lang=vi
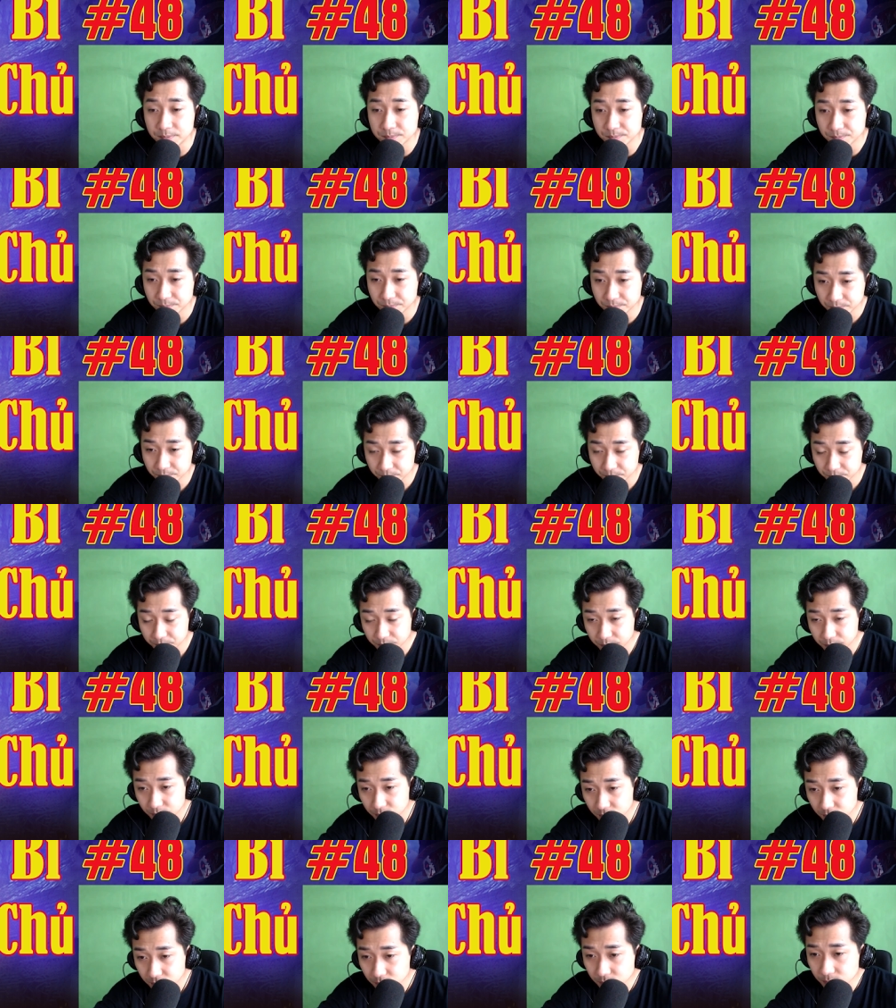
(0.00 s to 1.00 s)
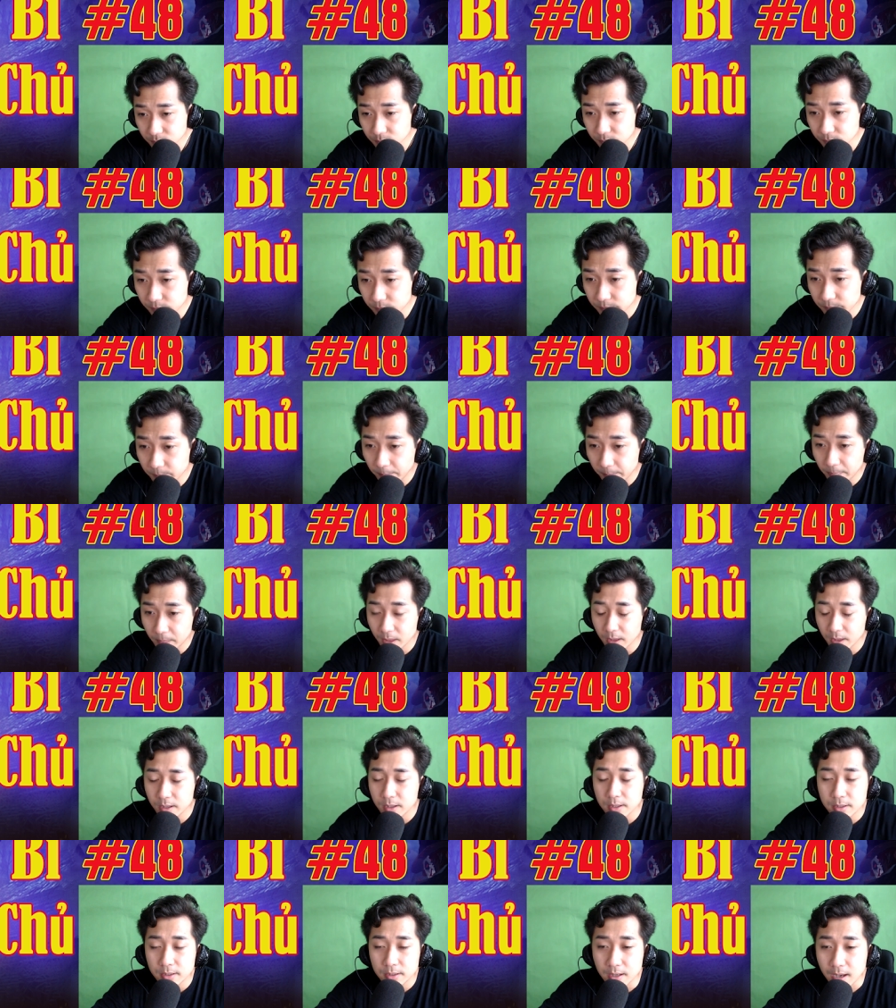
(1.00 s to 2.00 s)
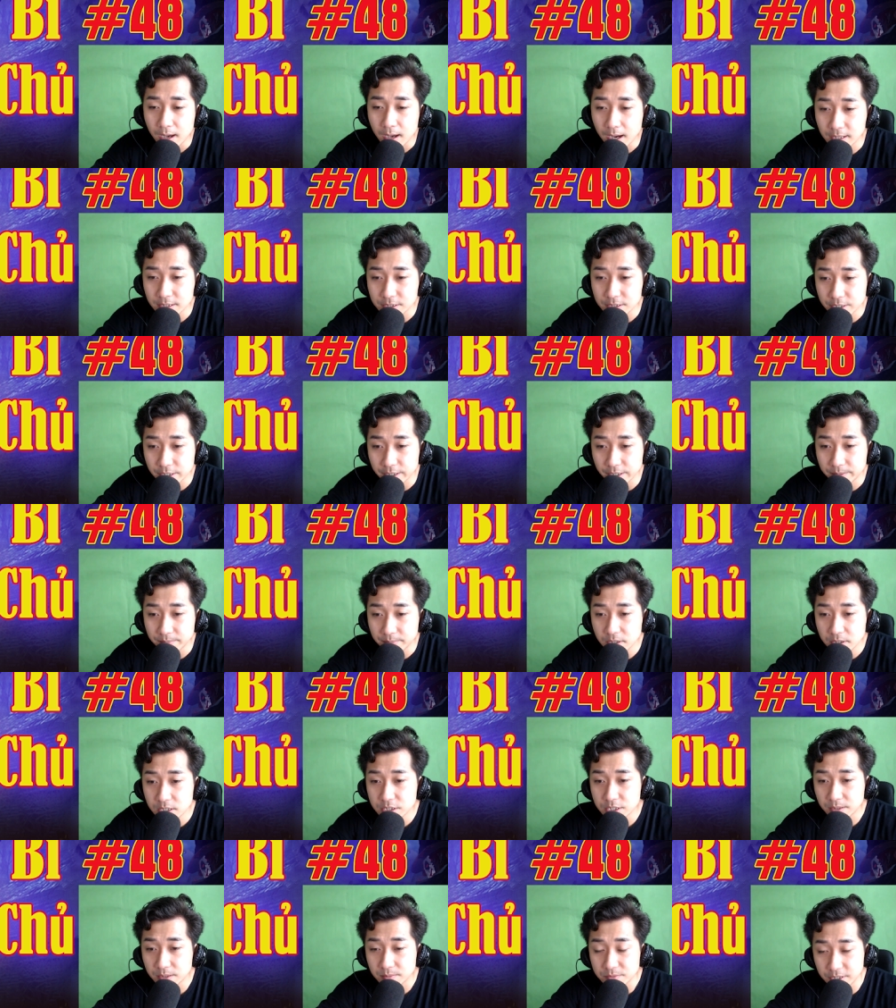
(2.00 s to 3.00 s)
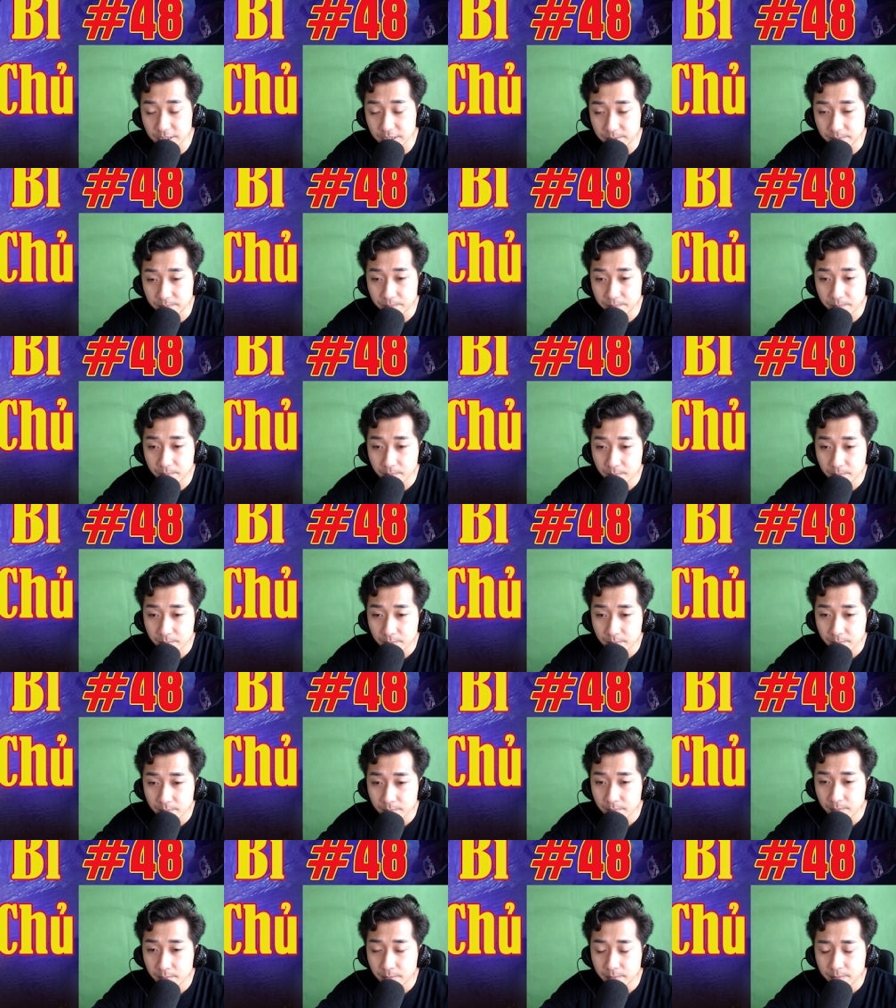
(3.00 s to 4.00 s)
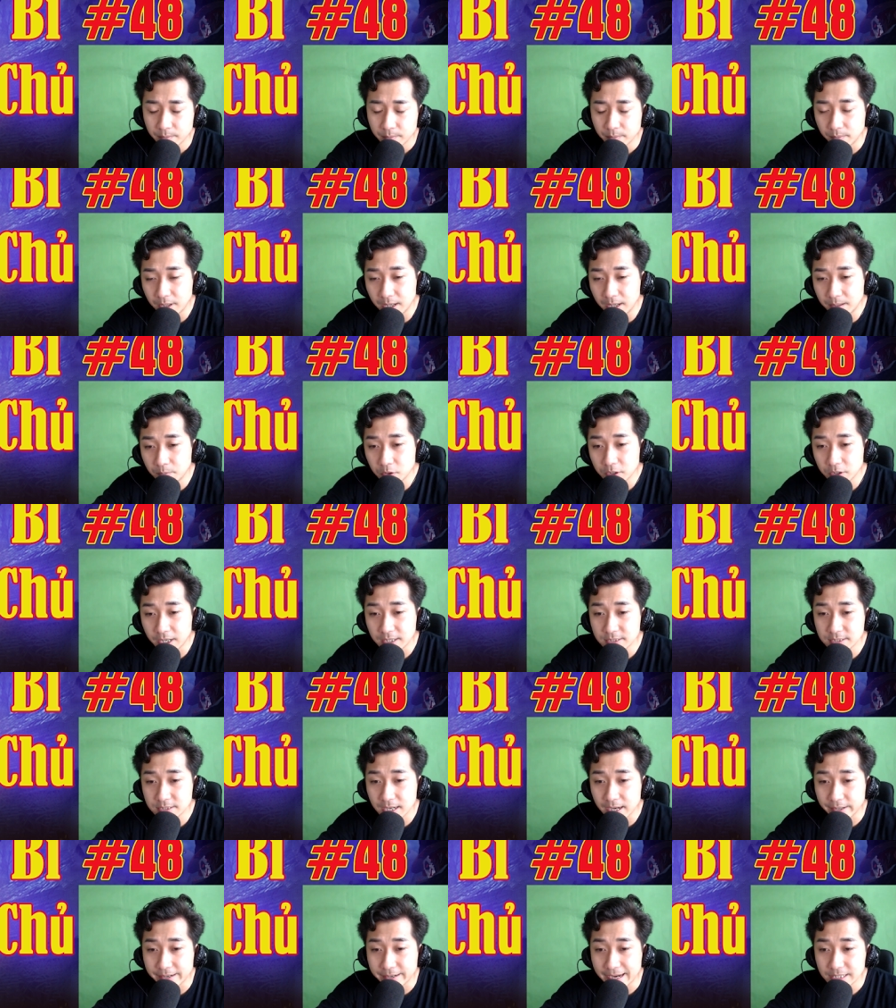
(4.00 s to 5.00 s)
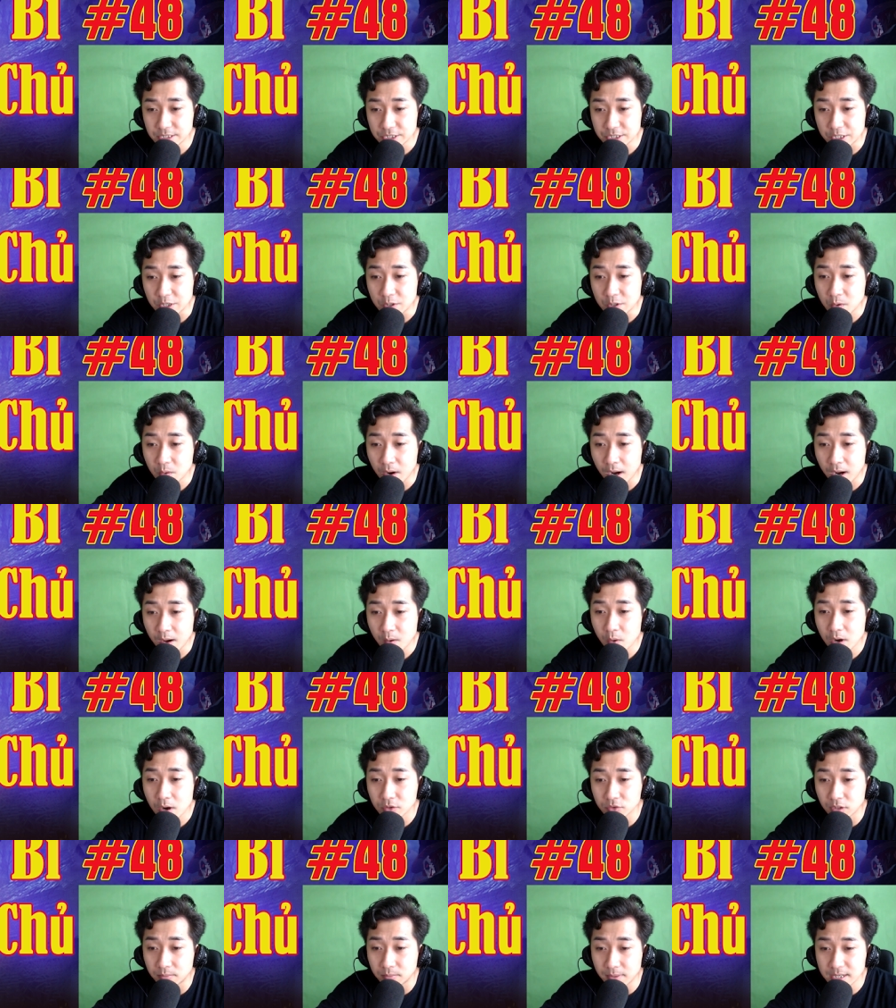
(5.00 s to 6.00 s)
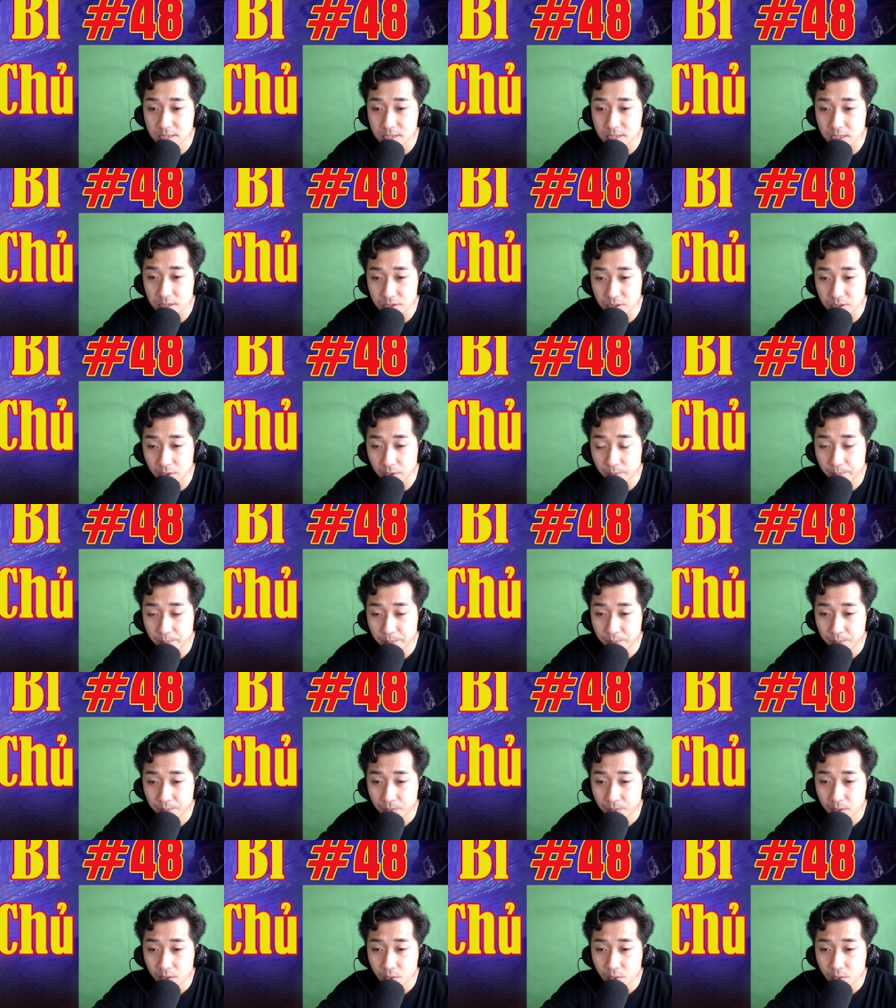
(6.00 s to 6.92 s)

Nốt hương giữa tỏa sau khoảng mười lăm phút, sau khi nốt hương đầu tiên tán ra, tạo mùi đặc trưng cho nước hoa.